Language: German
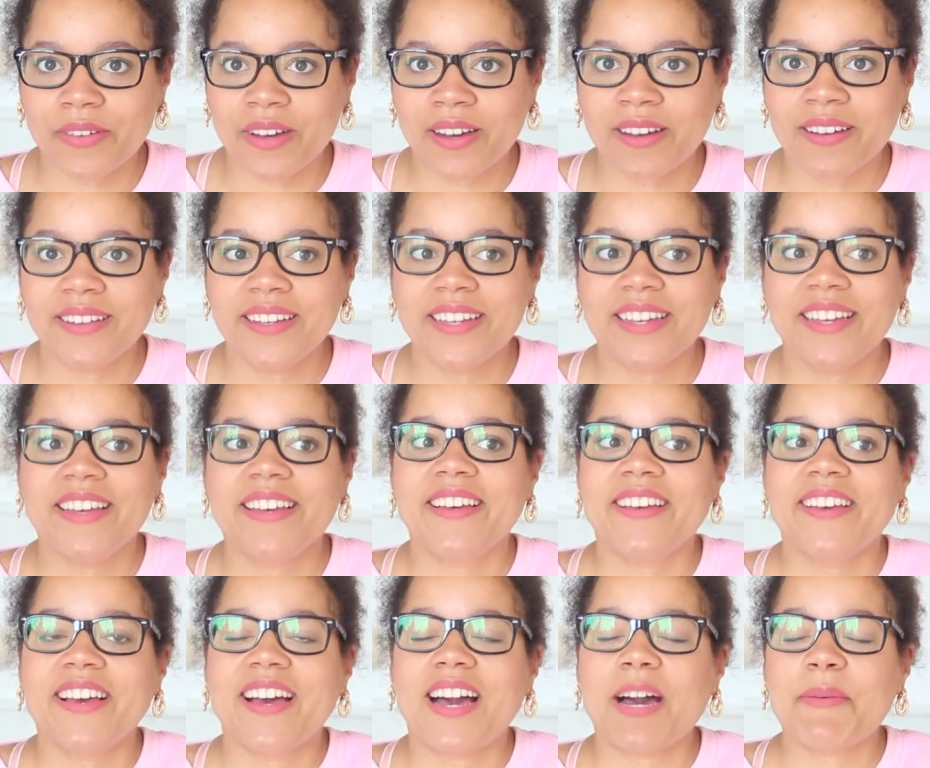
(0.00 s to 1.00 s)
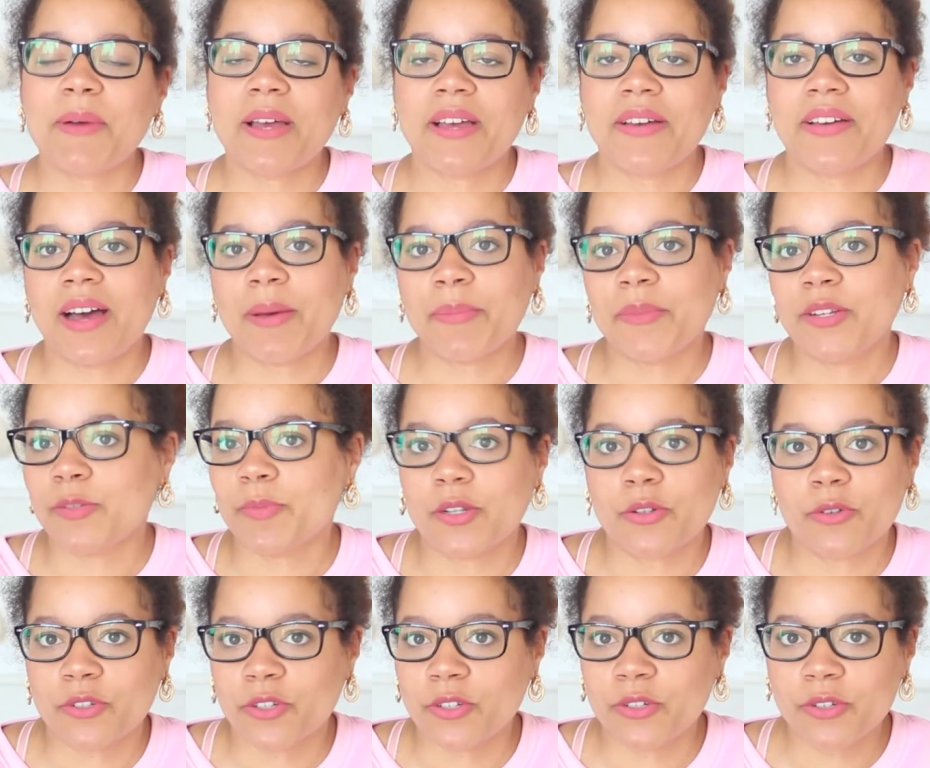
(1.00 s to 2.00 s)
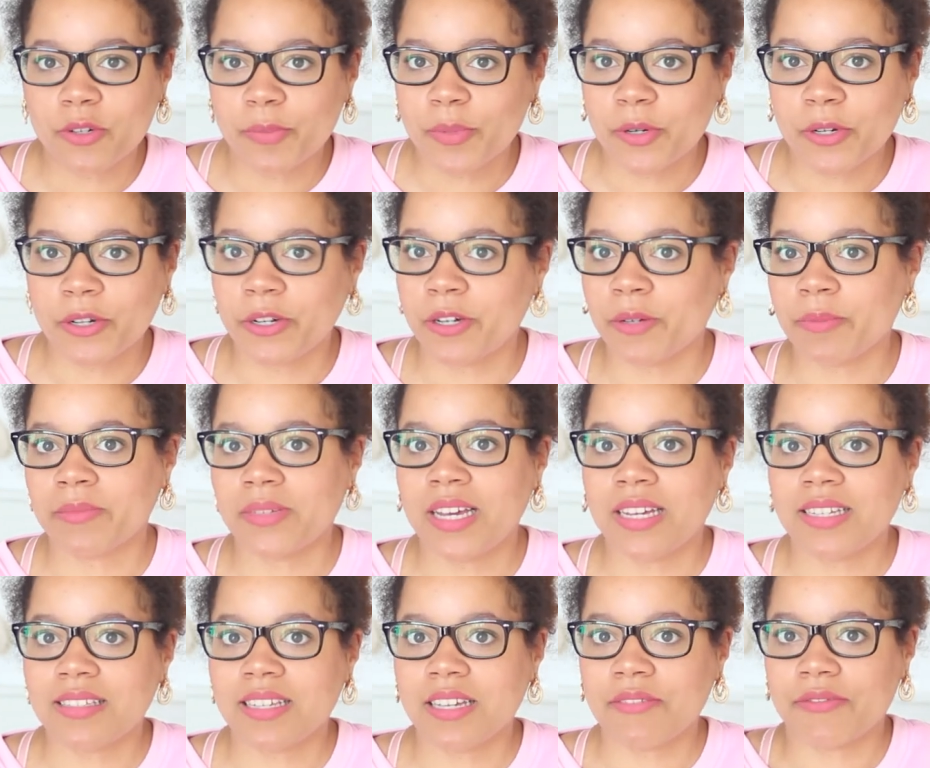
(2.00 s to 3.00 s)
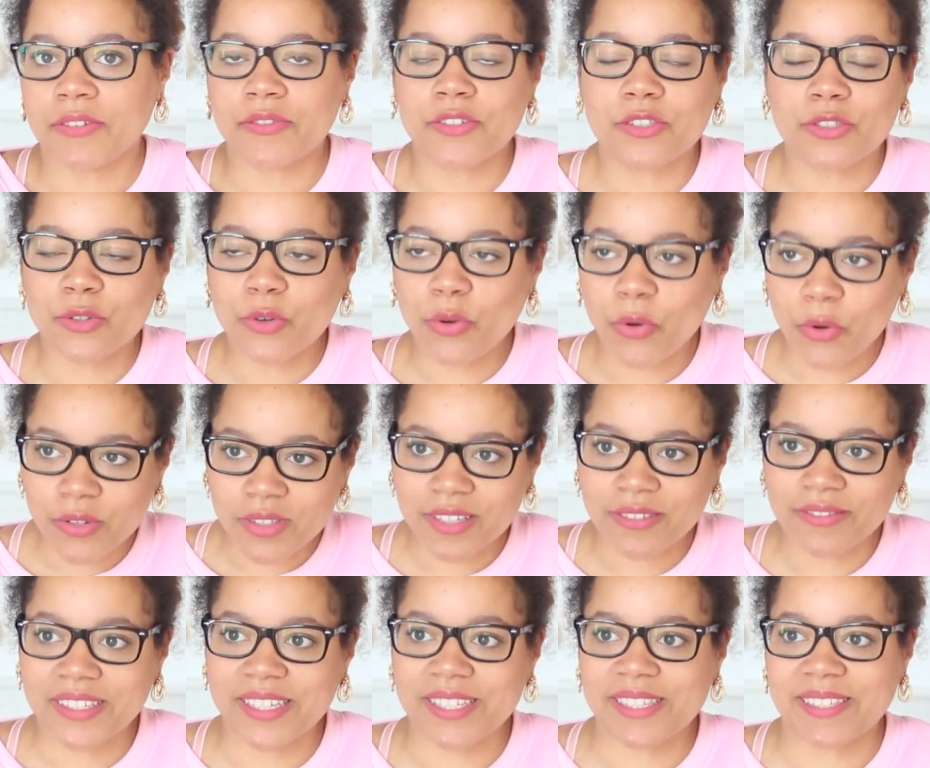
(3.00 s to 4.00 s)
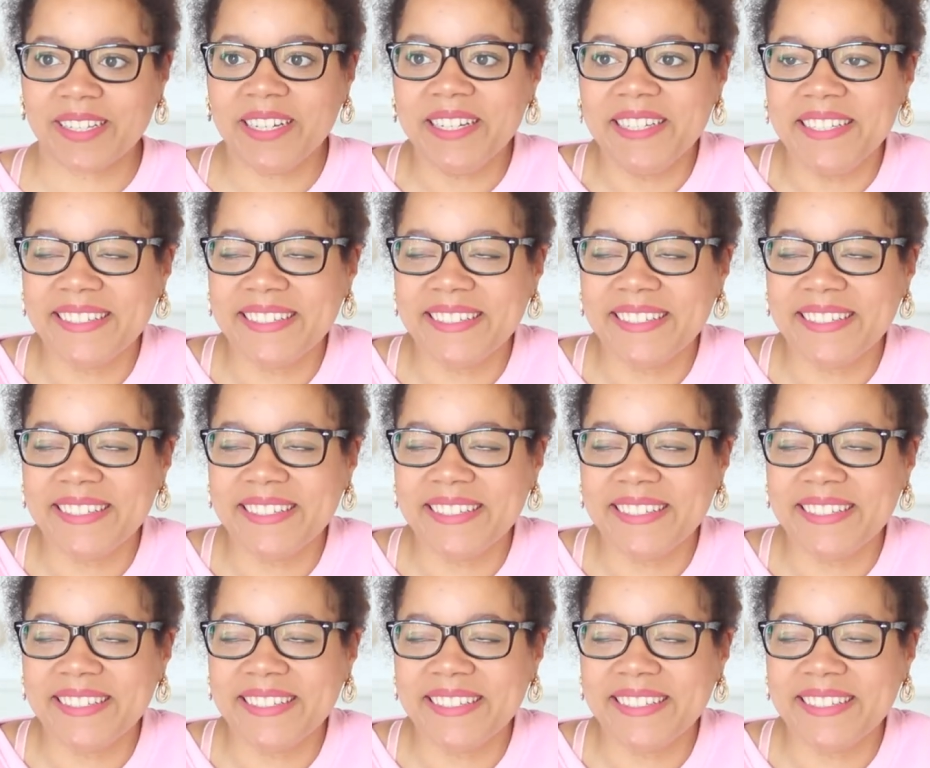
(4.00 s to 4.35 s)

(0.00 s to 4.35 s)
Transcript: war. Aber wir haben nicht mal durch die Tür bekommen. Er ist einfach viel zu groß gewesen.